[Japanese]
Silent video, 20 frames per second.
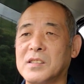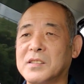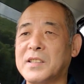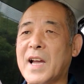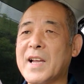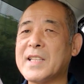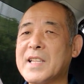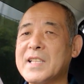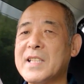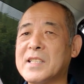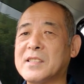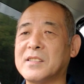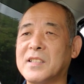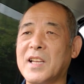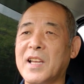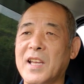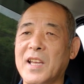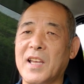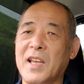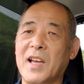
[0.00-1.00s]
大体です
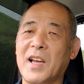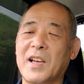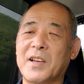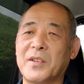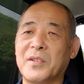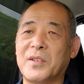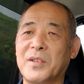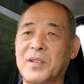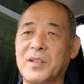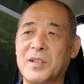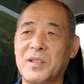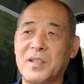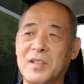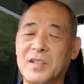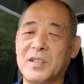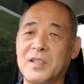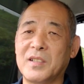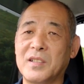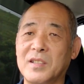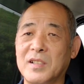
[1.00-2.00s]
ね、あ
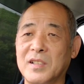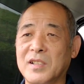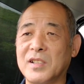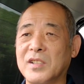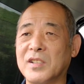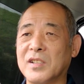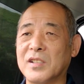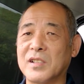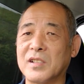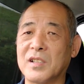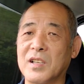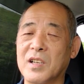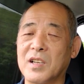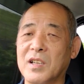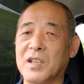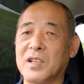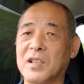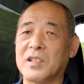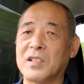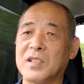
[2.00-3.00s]

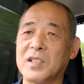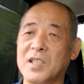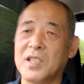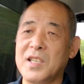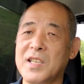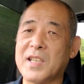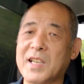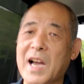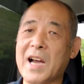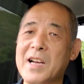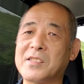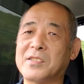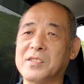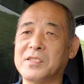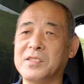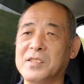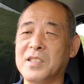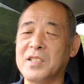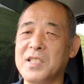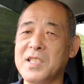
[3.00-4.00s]
のー、いっかげつ
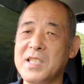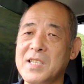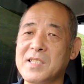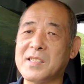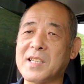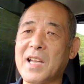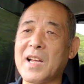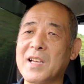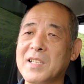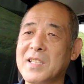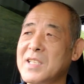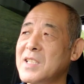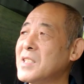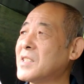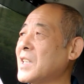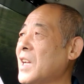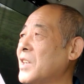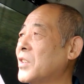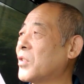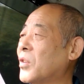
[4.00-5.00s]
にじゅうさん、にじゅう
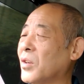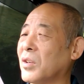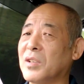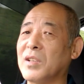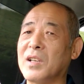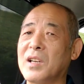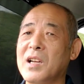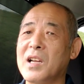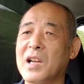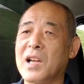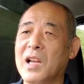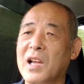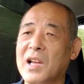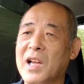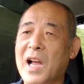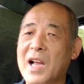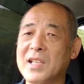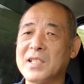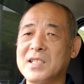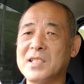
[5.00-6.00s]
さんの
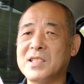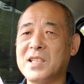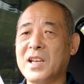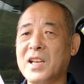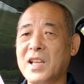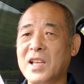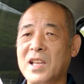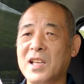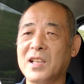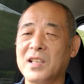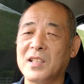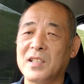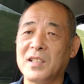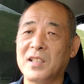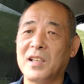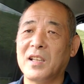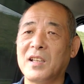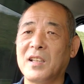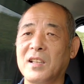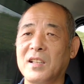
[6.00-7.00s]
感じでね、
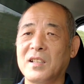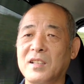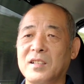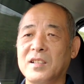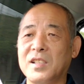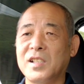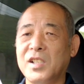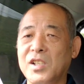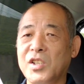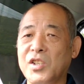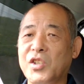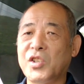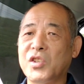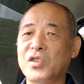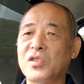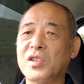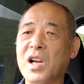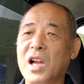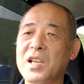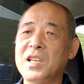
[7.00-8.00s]
いっ
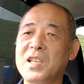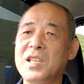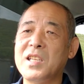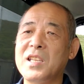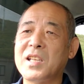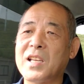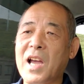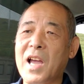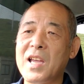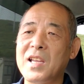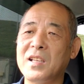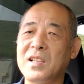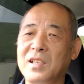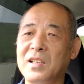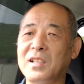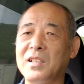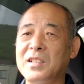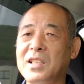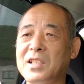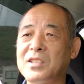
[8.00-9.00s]
しゅうかんににかい
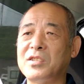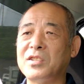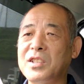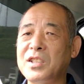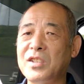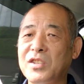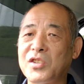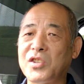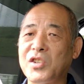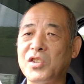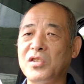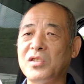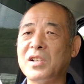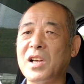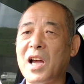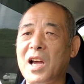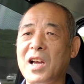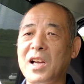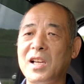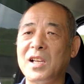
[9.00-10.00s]
で、次の週
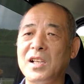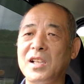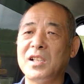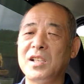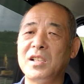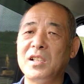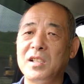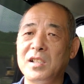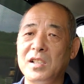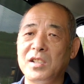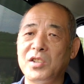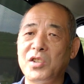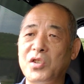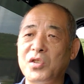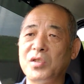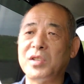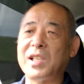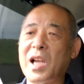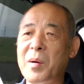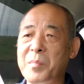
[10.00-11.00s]
が
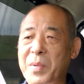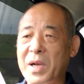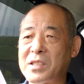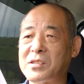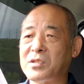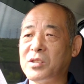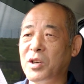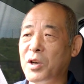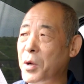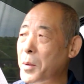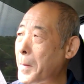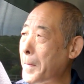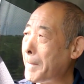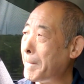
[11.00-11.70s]
週さんぱつと